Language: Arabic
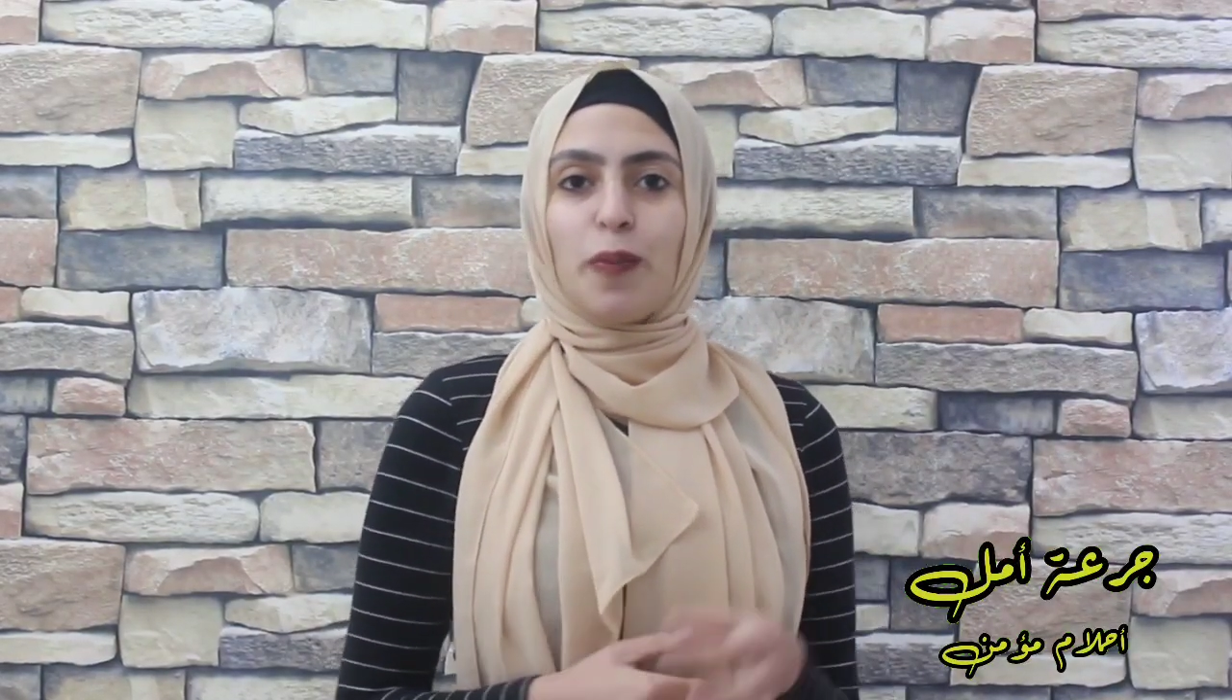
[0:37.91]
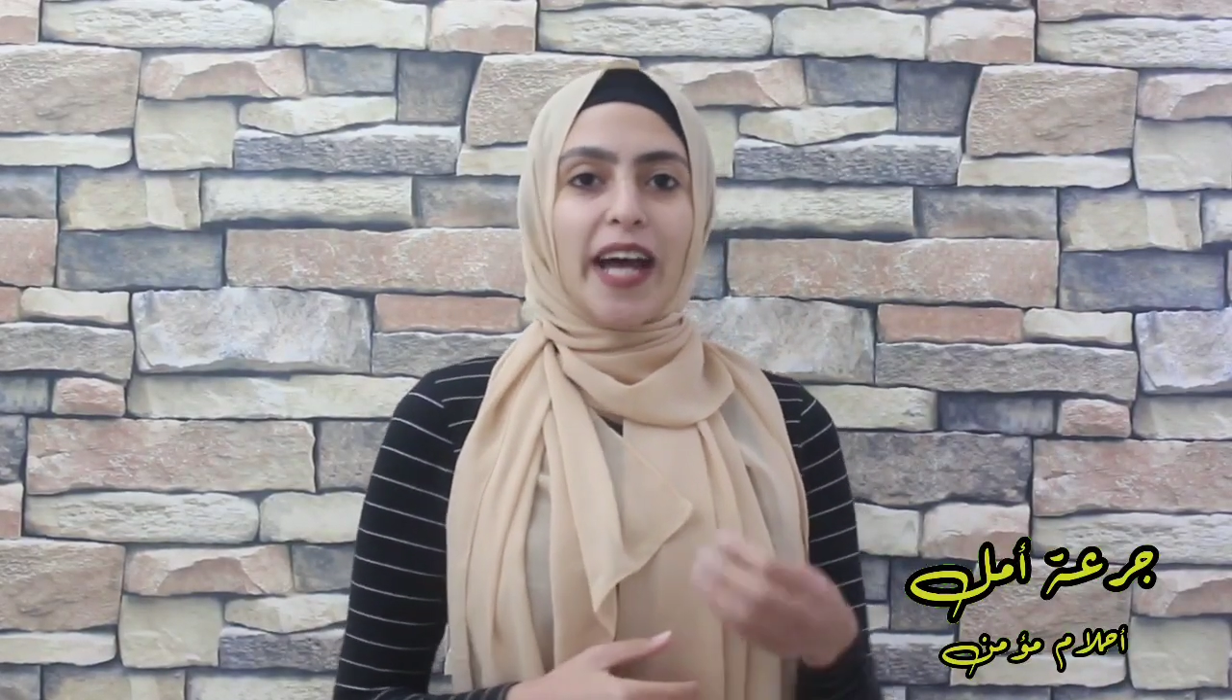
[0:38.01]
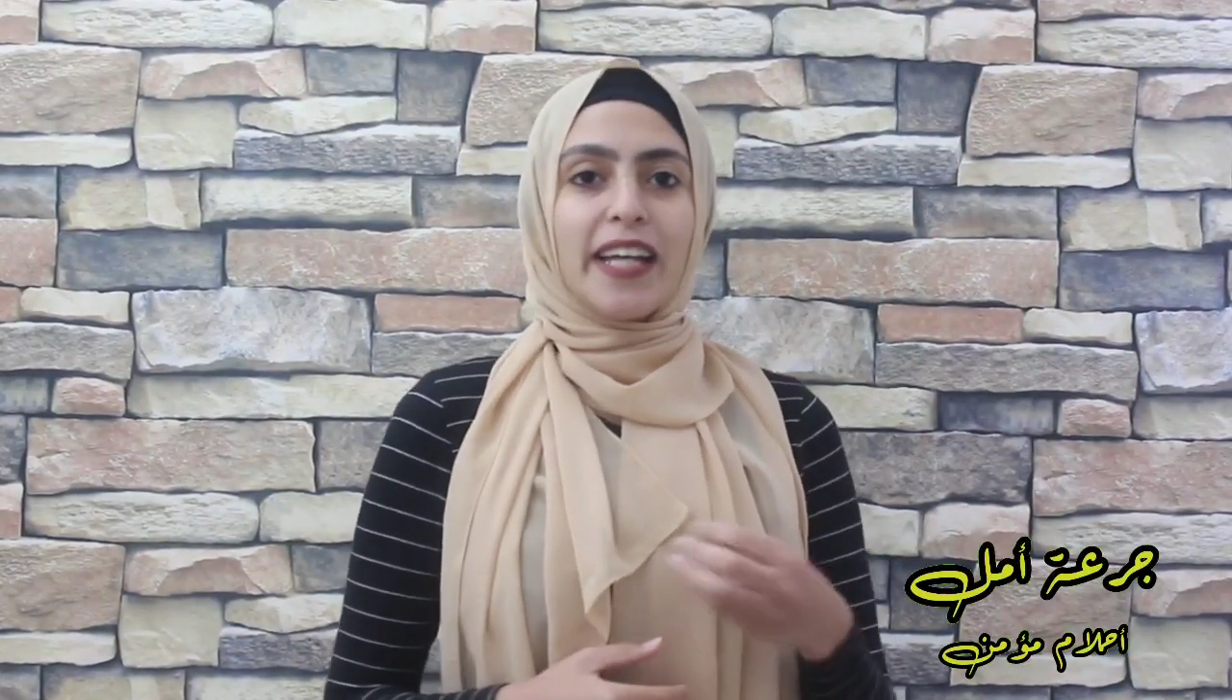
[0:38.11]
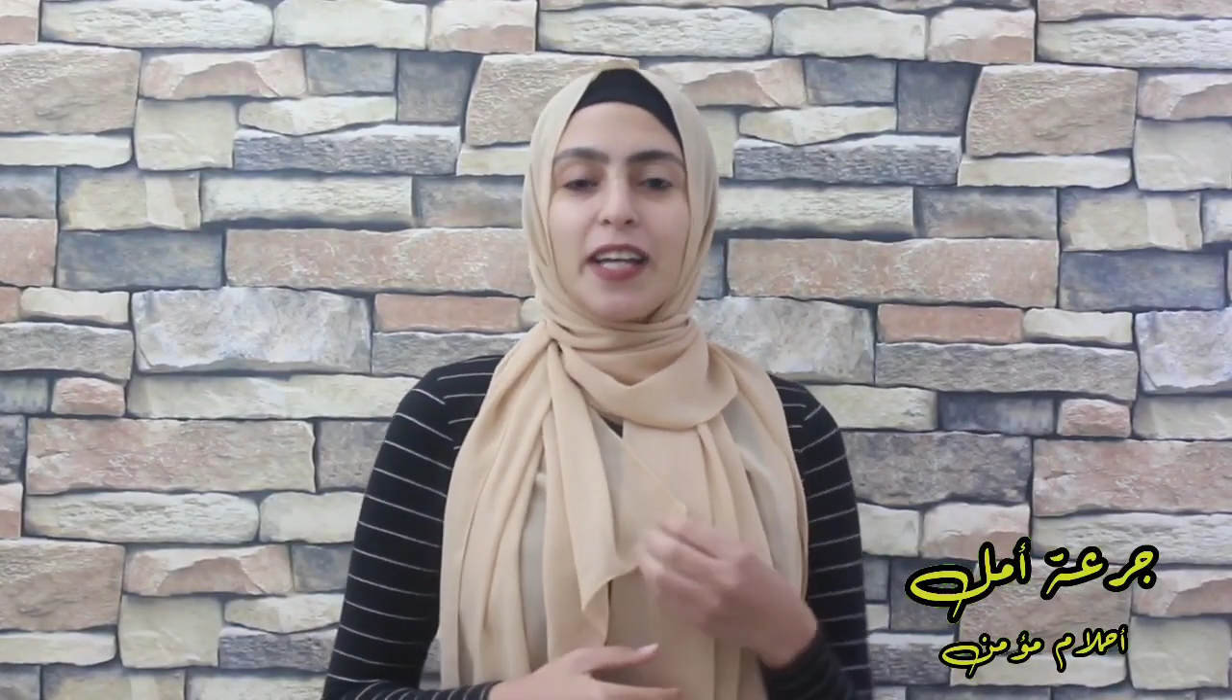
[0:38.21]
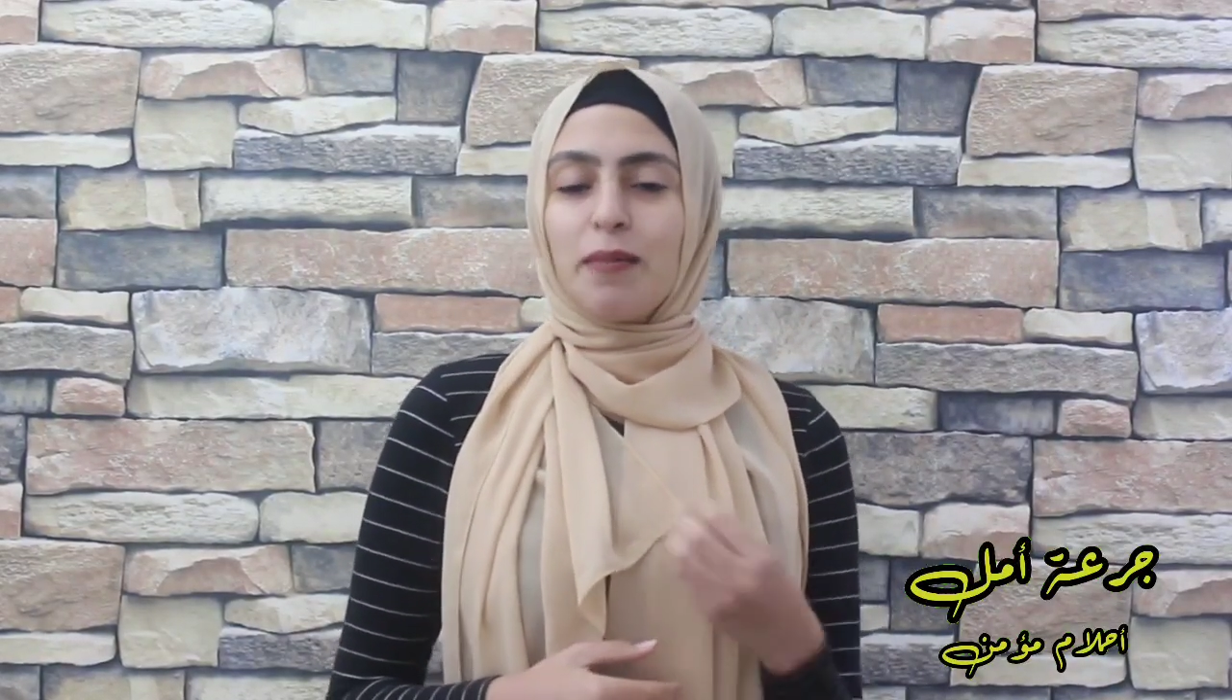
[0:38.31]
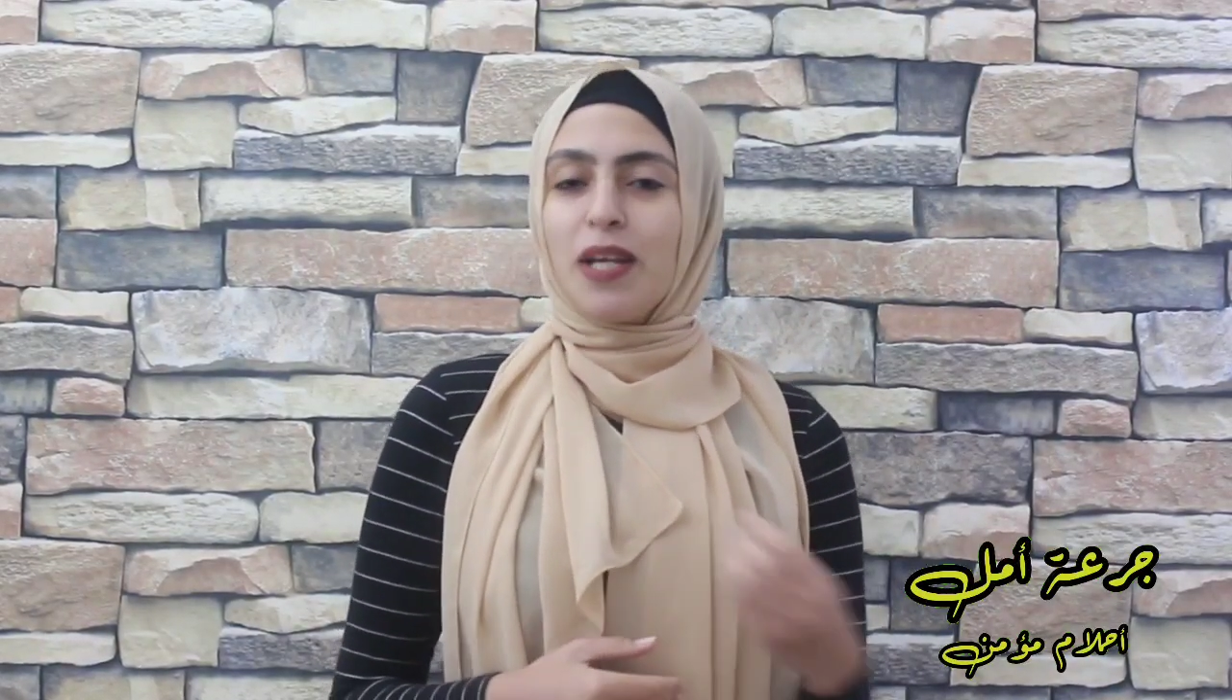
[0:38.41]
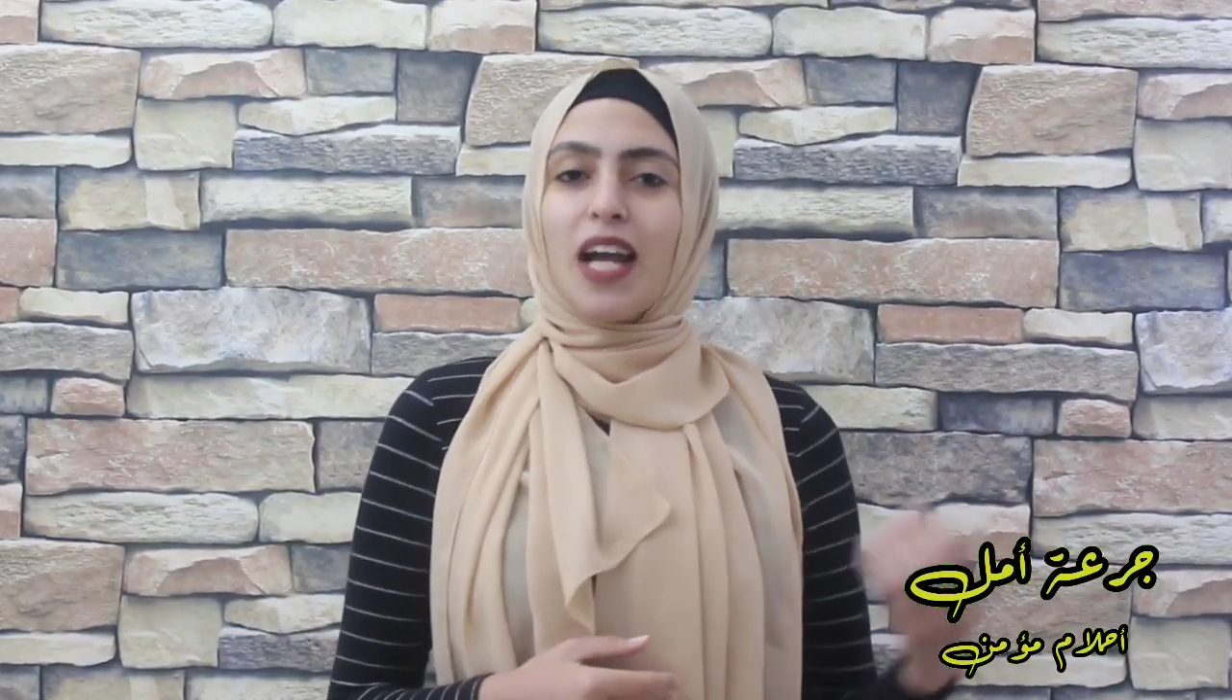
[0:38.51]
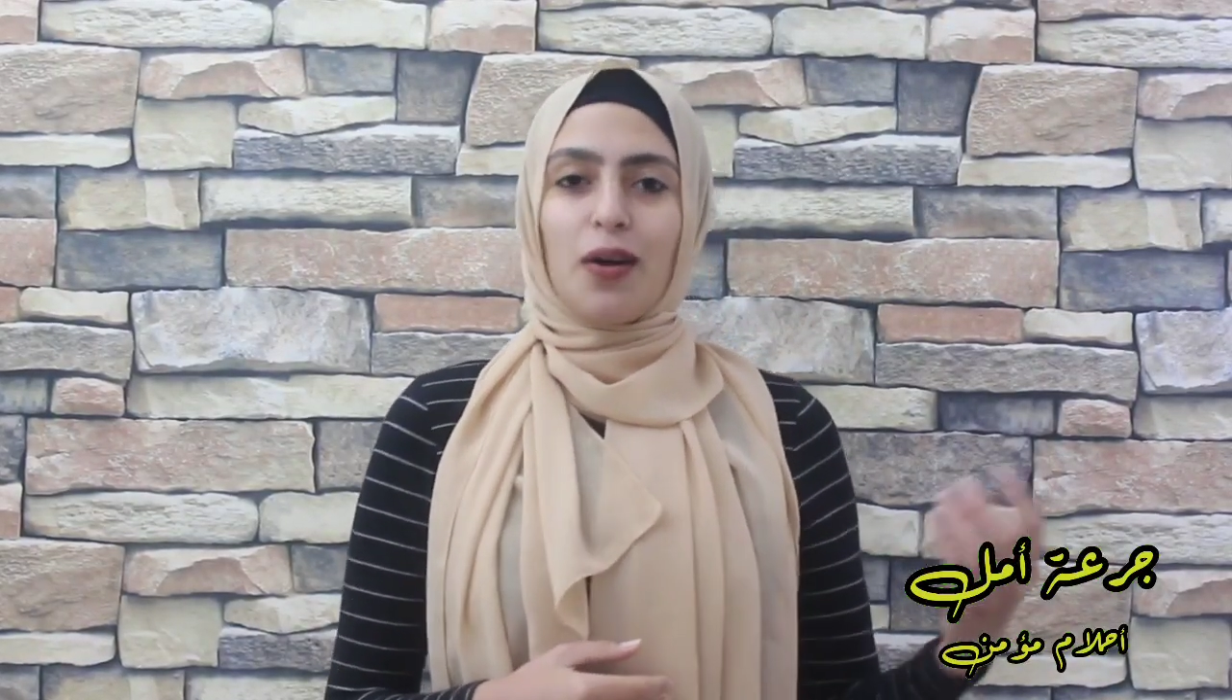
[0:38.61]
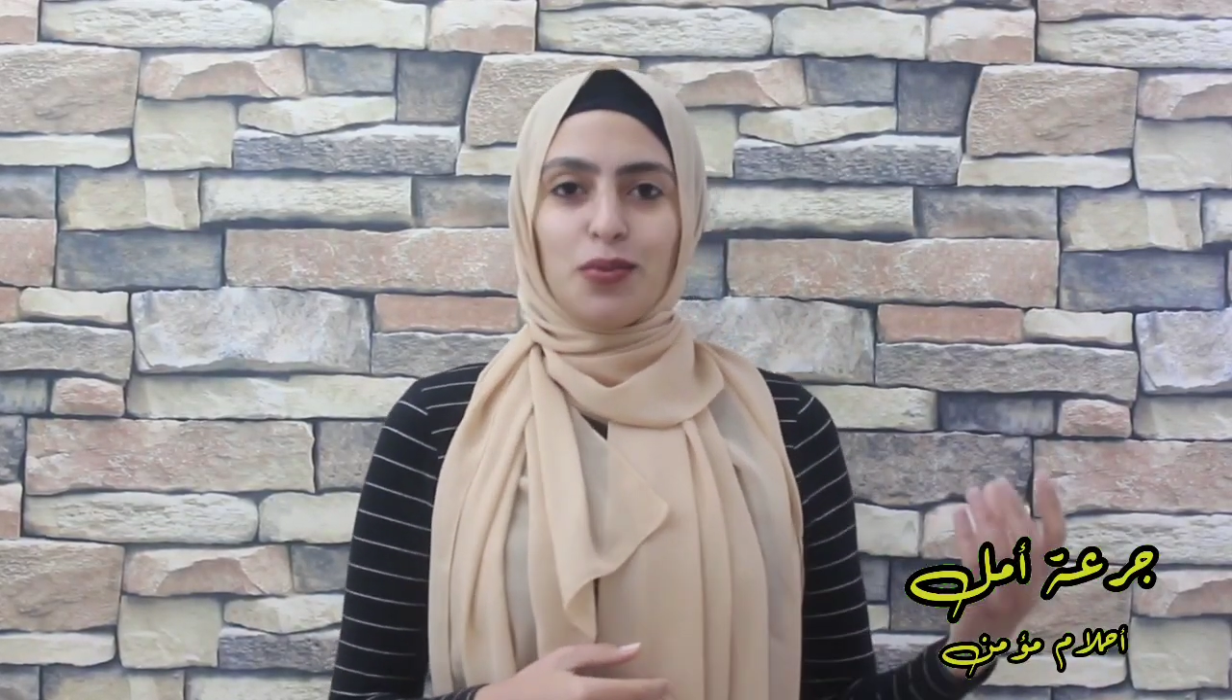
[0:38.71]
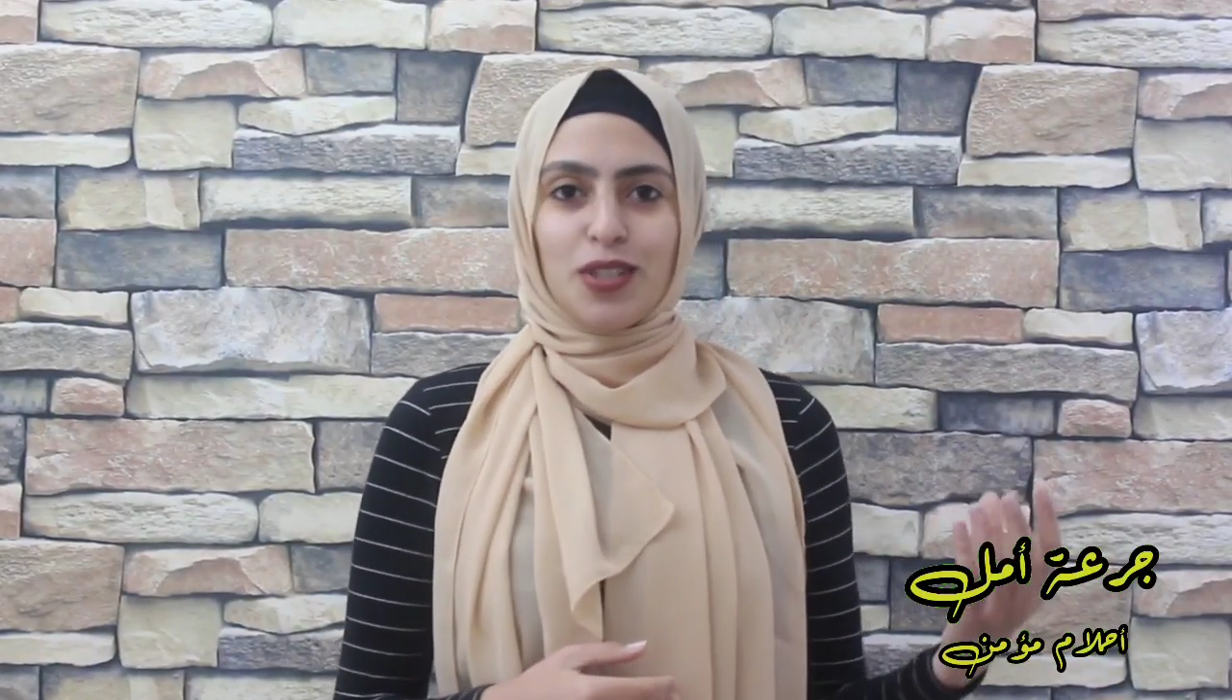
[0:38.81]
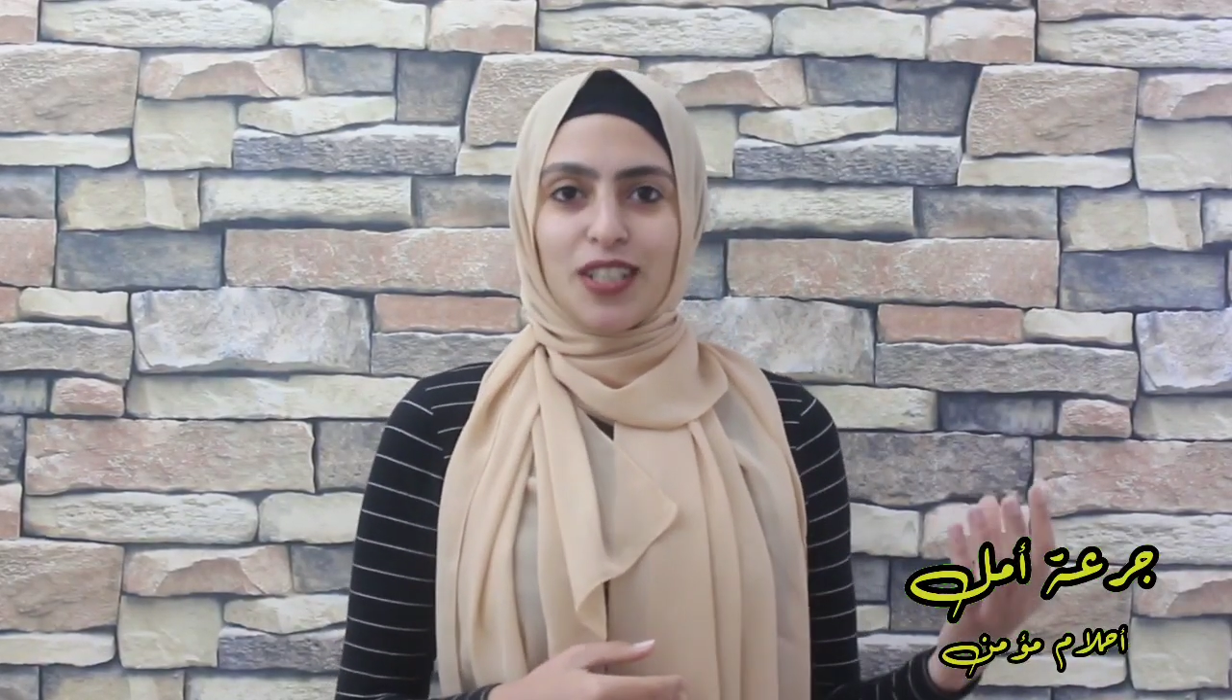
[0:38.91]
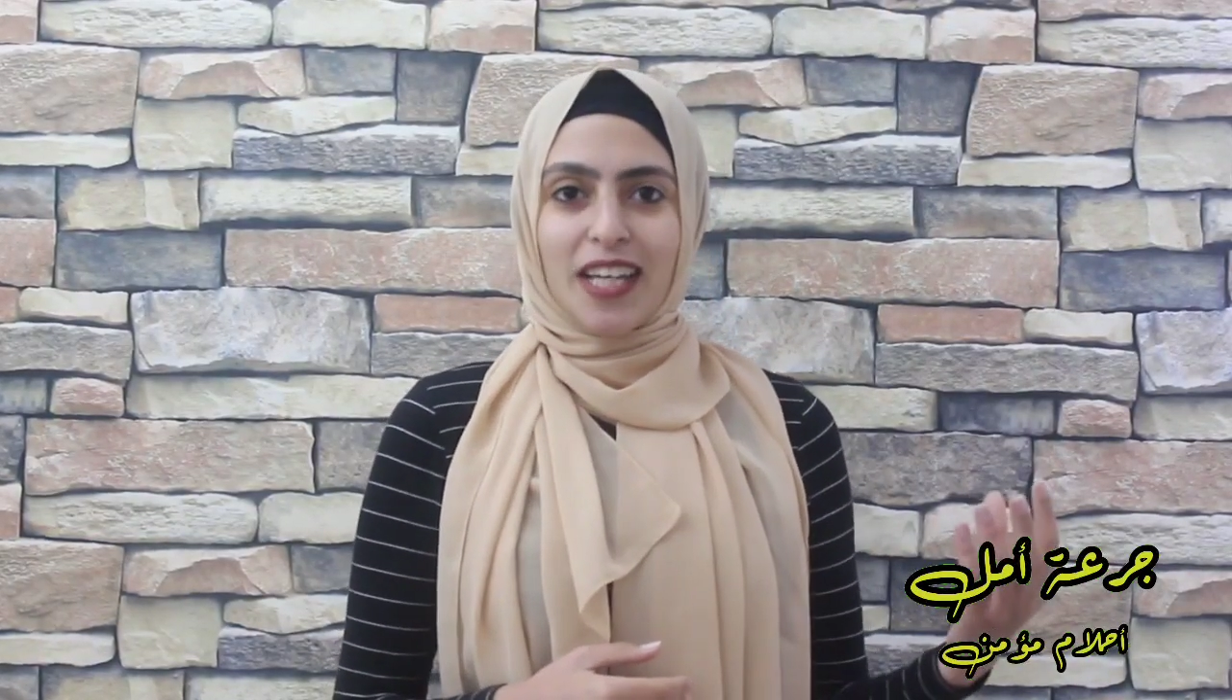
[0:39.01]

بحاجة جميلة قوي